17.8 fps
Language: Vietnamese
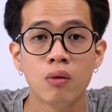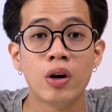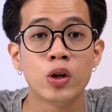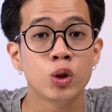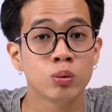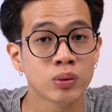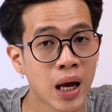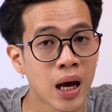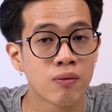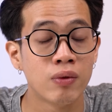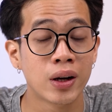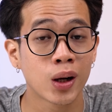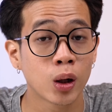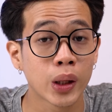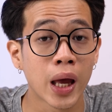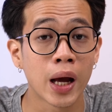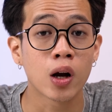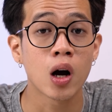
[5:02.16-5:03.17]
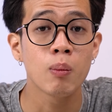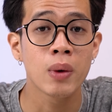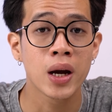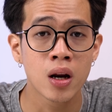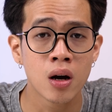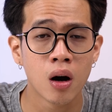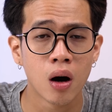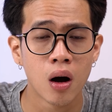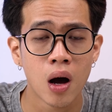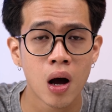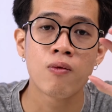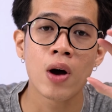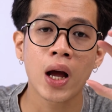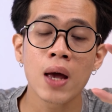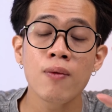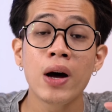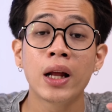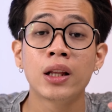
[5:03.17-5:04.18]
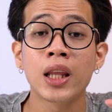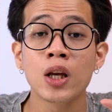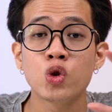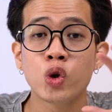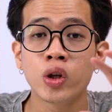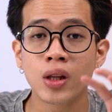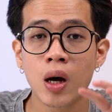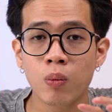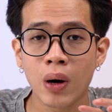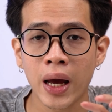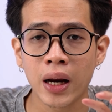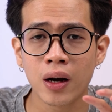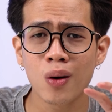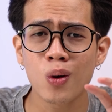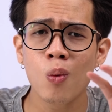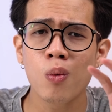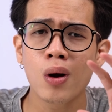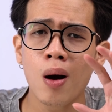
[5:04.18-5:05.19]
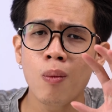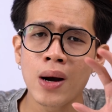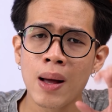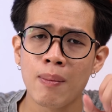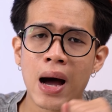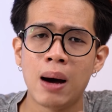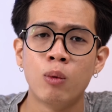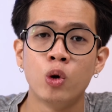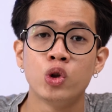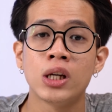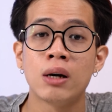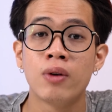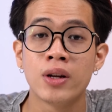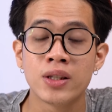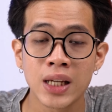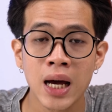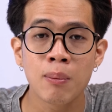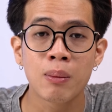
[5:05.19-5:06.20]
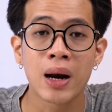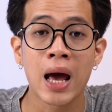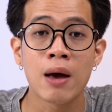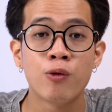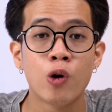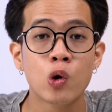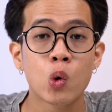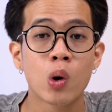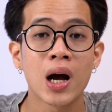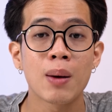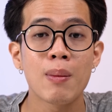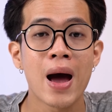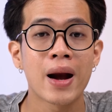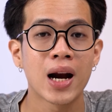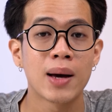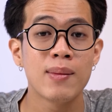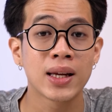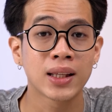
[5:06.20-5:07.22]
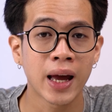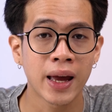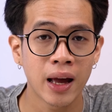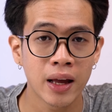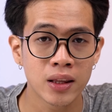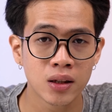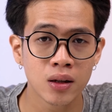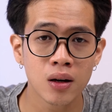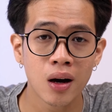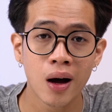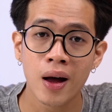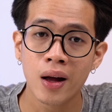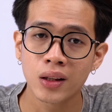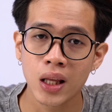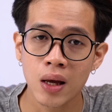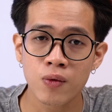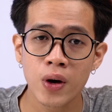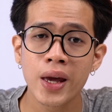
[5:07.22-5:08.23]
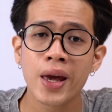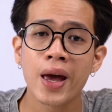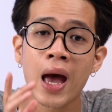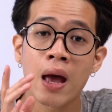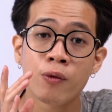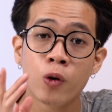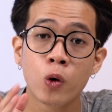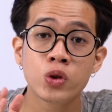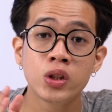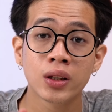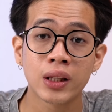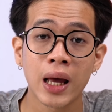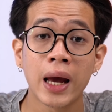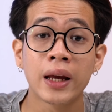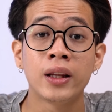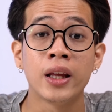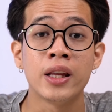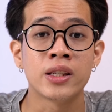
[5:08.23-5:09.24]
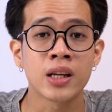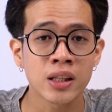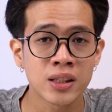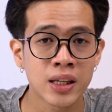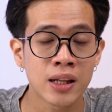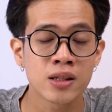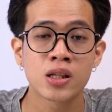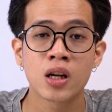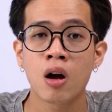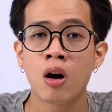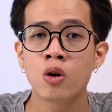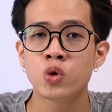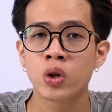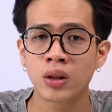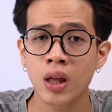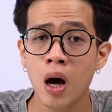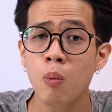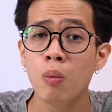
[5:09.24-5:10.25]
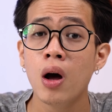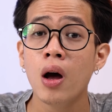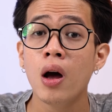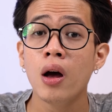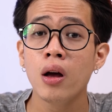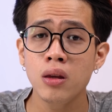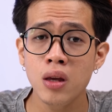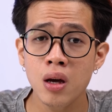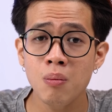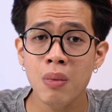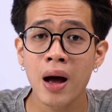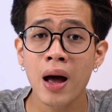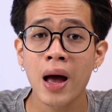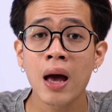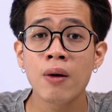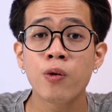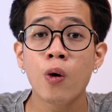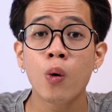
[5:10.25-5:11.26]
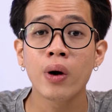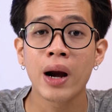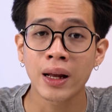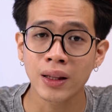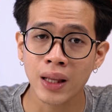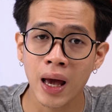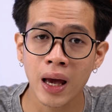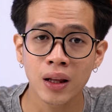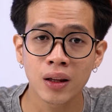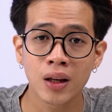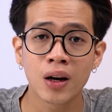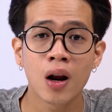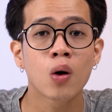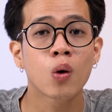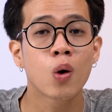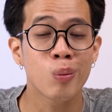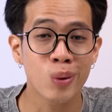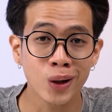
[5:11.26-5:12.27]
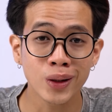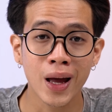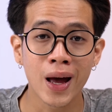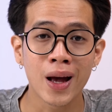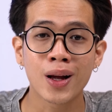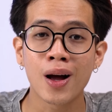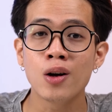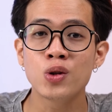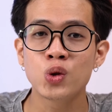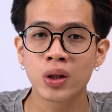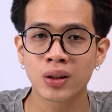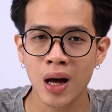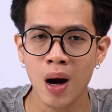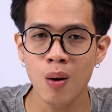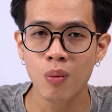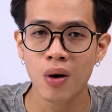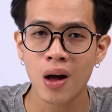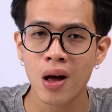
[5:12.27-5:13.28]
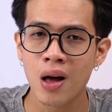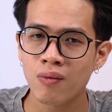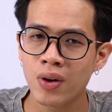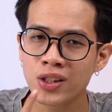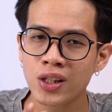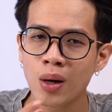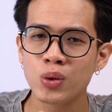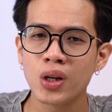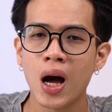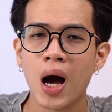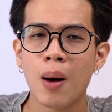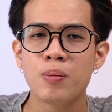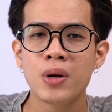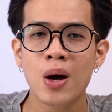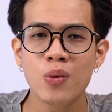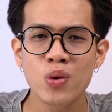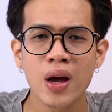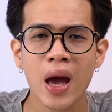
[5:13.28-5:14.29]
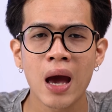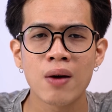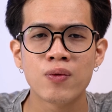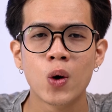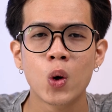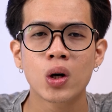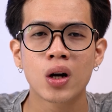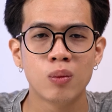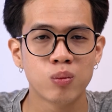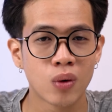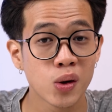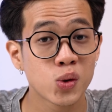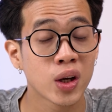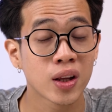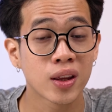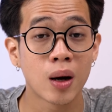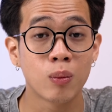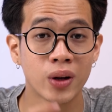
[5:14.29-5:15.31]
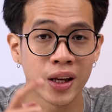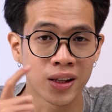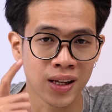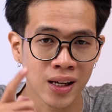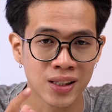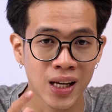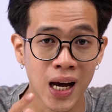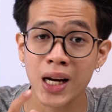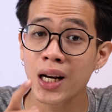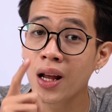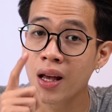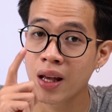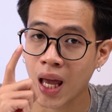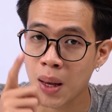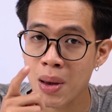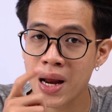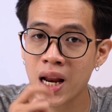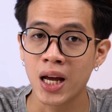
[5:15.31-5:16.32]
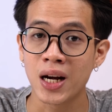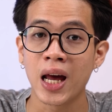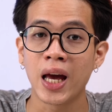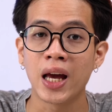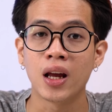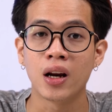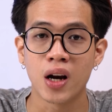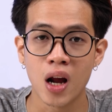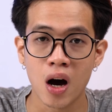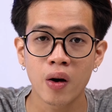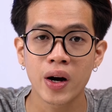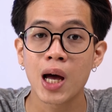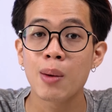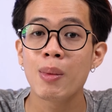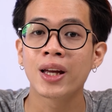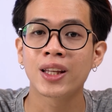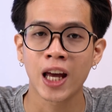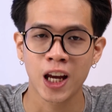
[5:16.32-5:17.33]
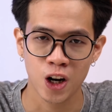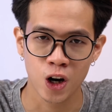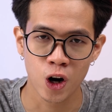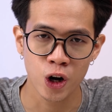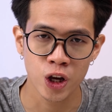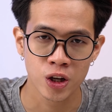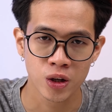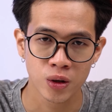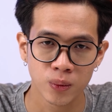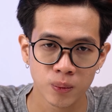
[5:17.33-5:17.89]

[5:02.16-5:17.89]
và chúng ta vẫn có thể copy được và cái phần test truy tông này nó cũng không đảm bảo 100% là iPhone của các bạn đã bị thay hay chưa tại vì iPhone chưa thay thì chắc chắn sẽ có truy tông nhưng mà iPhone đã thay thì nó cũng có thể có truy tông và trong trường hợp nếu như iPhone không có truy tông thì chắc chắn cái màn hình này nó đã bị thay rồi